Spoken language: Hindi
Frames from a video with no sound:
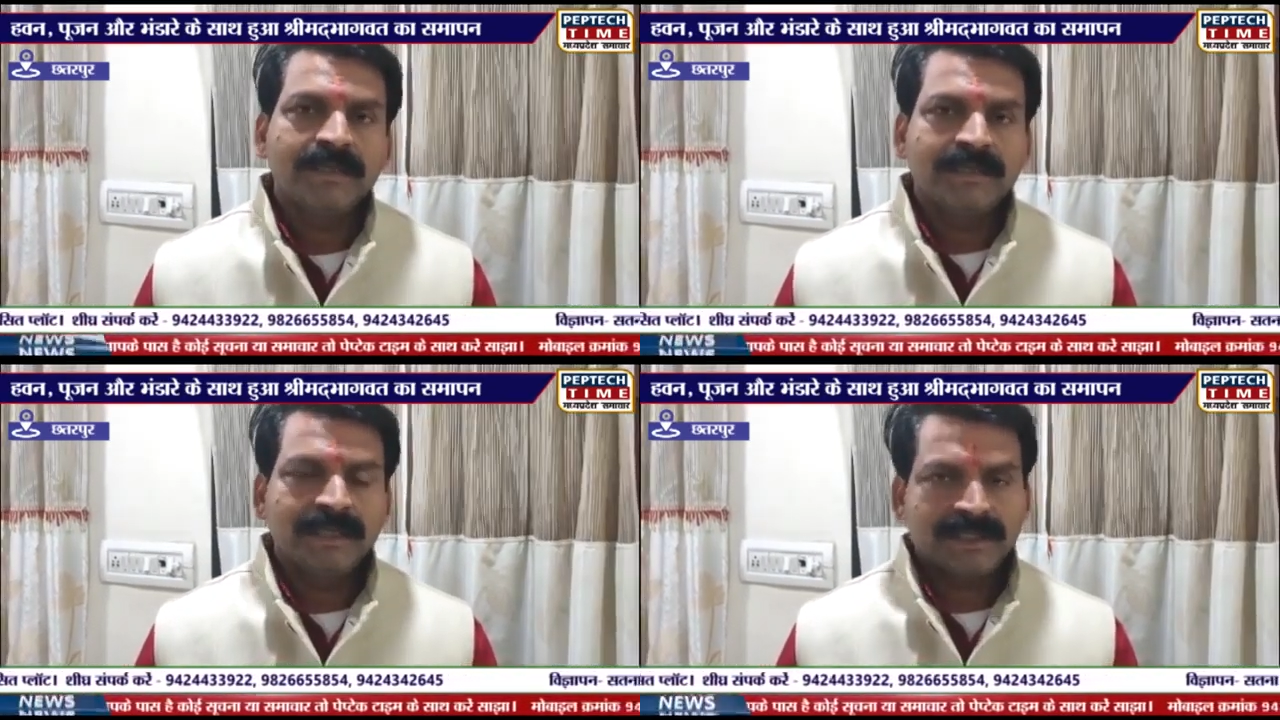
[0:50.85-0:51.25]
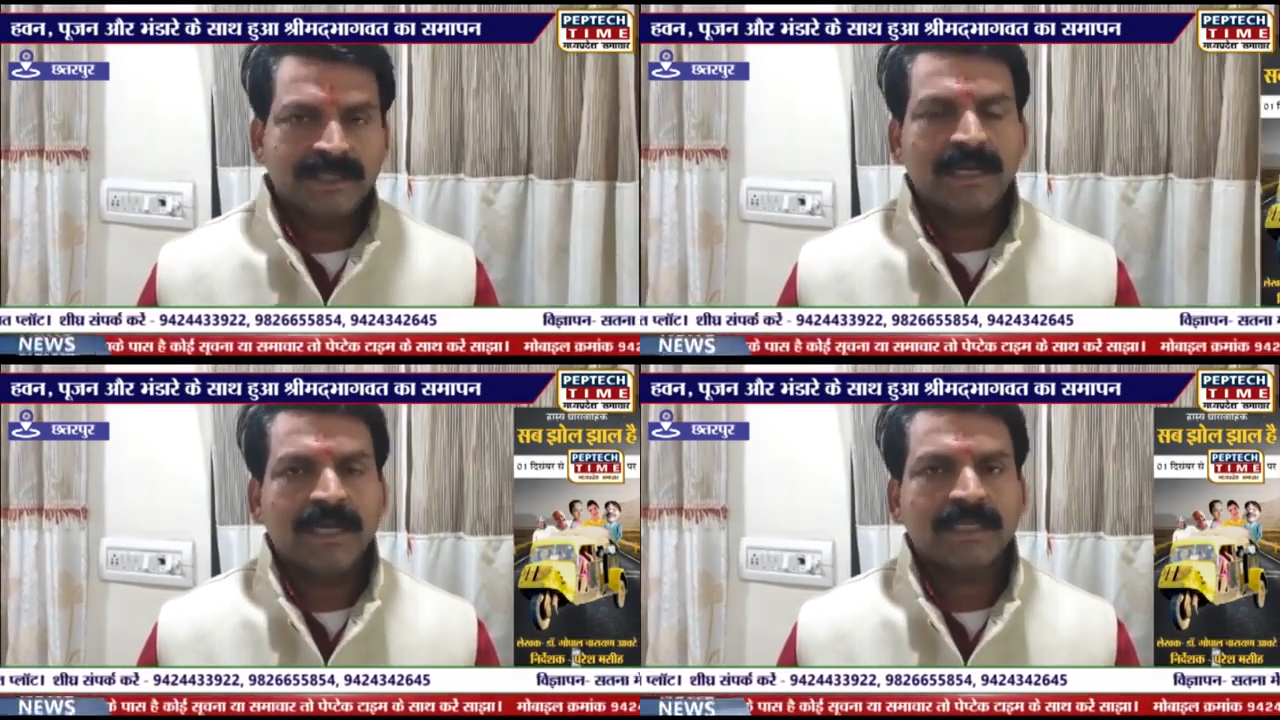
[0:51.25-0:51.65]
ये
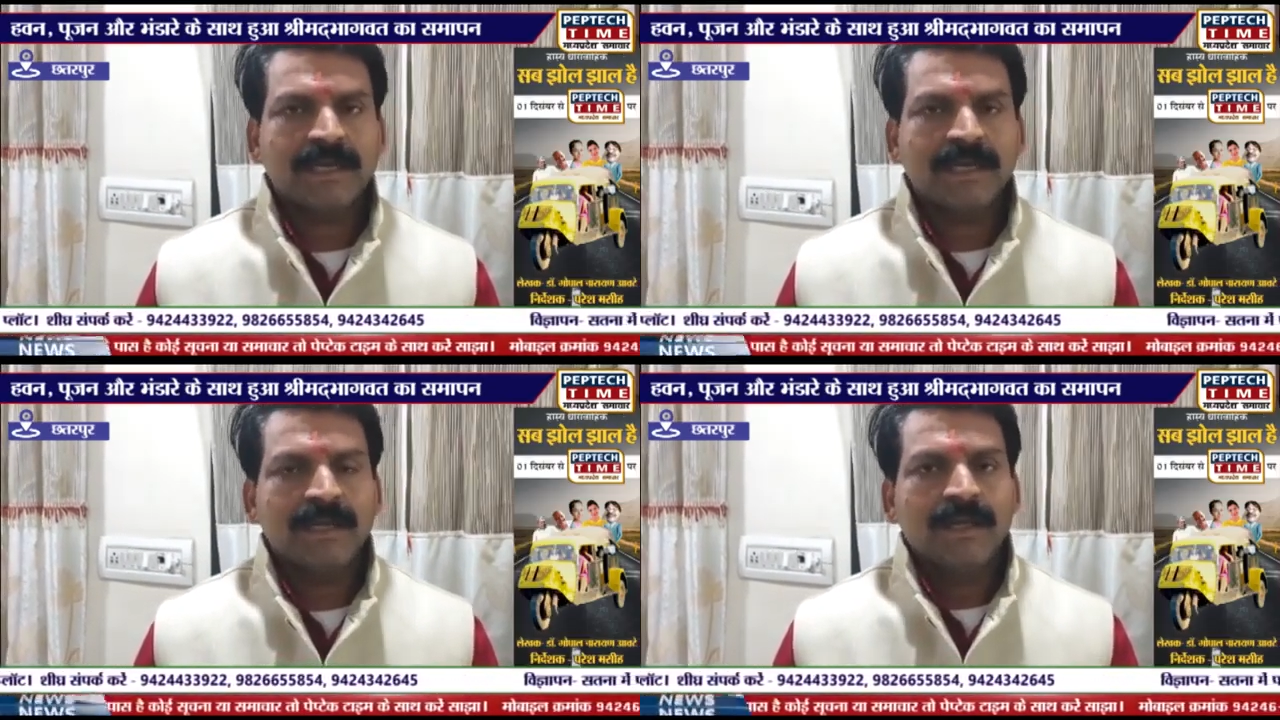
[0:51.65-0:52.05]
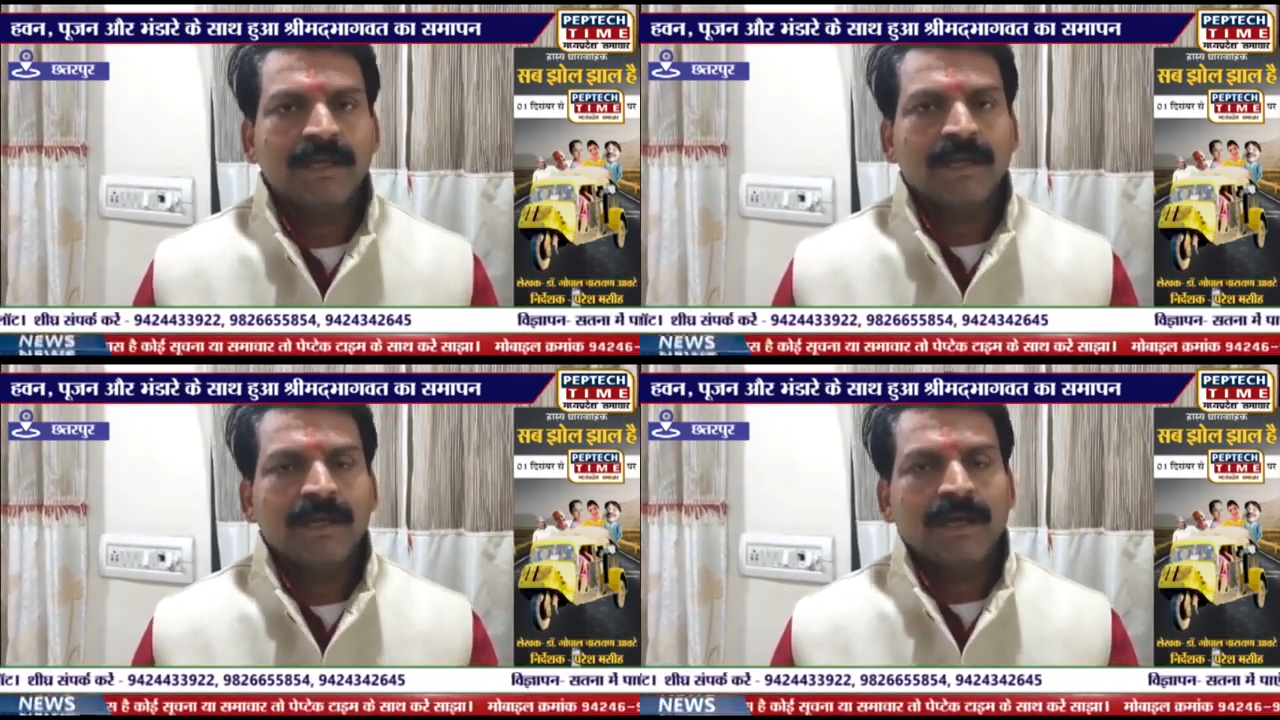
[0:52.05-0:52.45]
चल रहा था
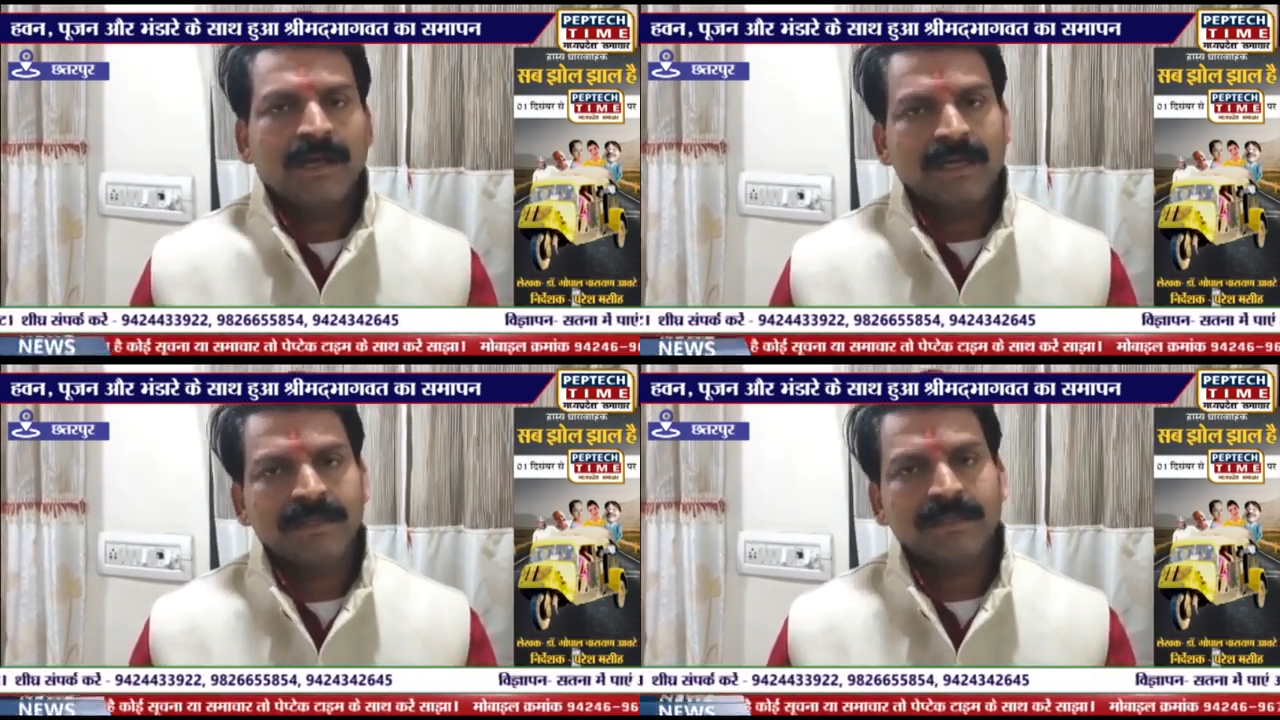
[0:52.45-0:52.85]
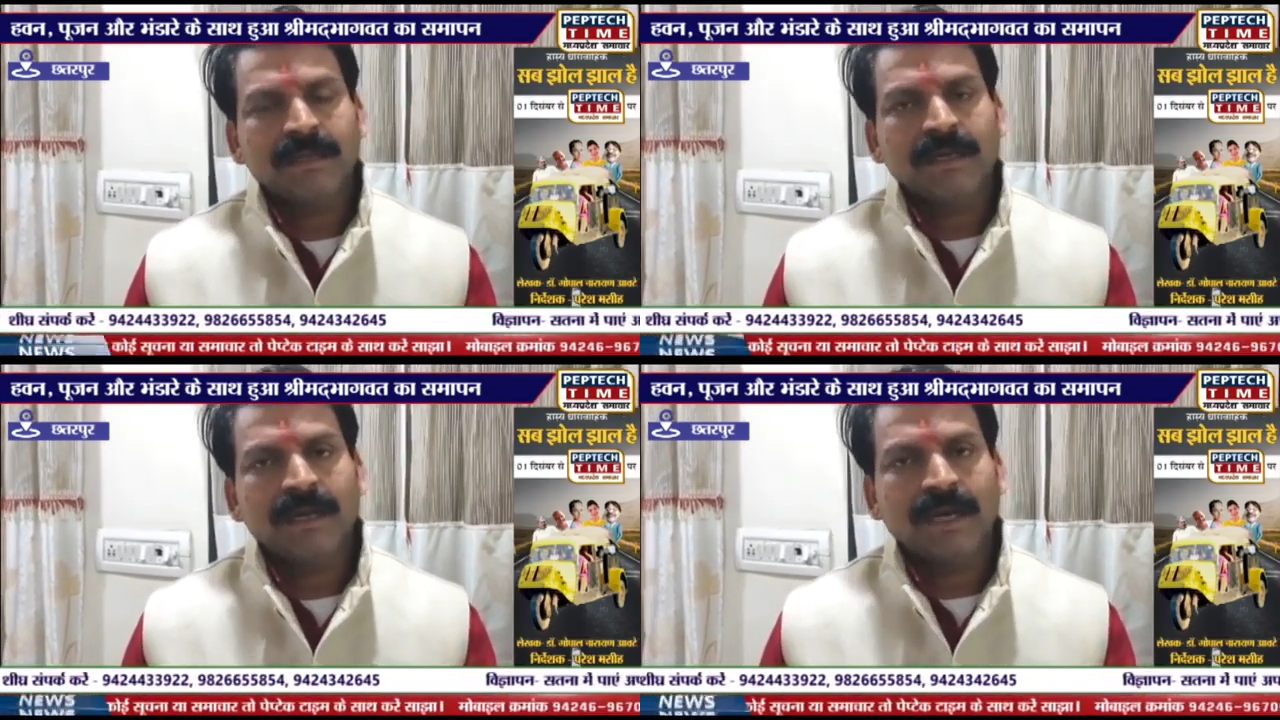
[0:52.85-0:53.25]
आज
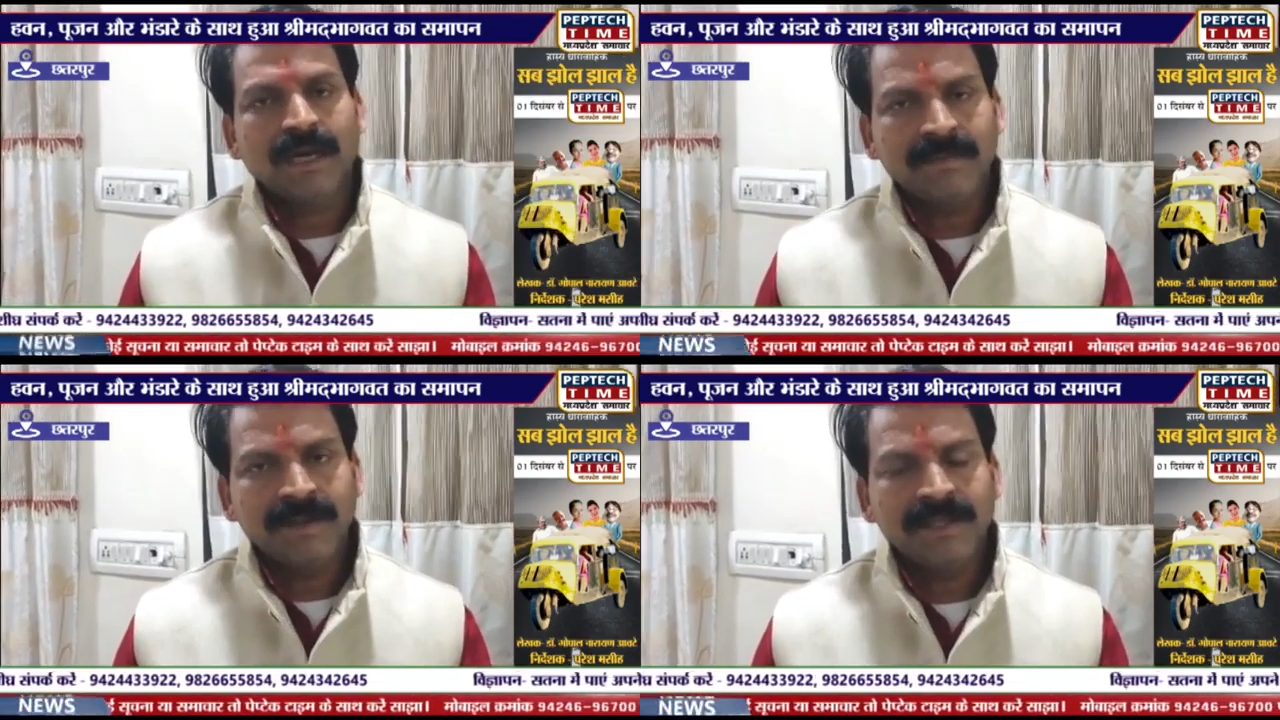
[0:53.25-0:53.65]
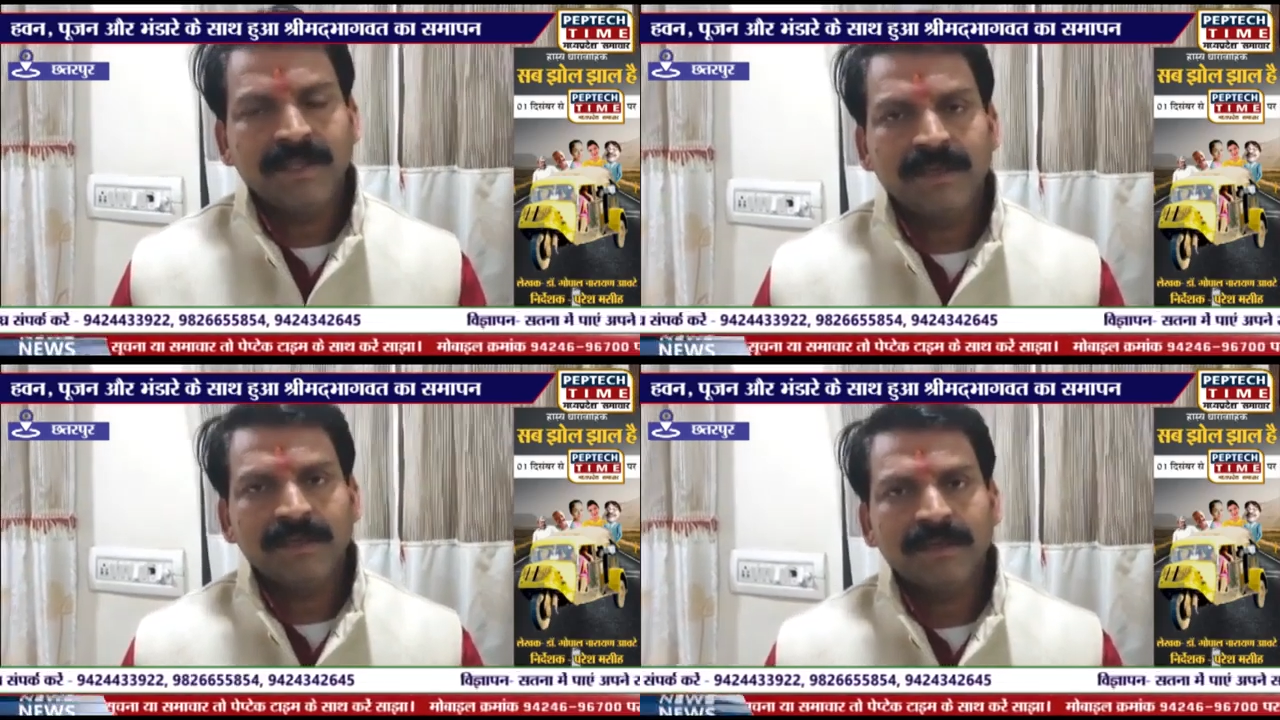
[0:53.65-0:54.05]
आठवें दिन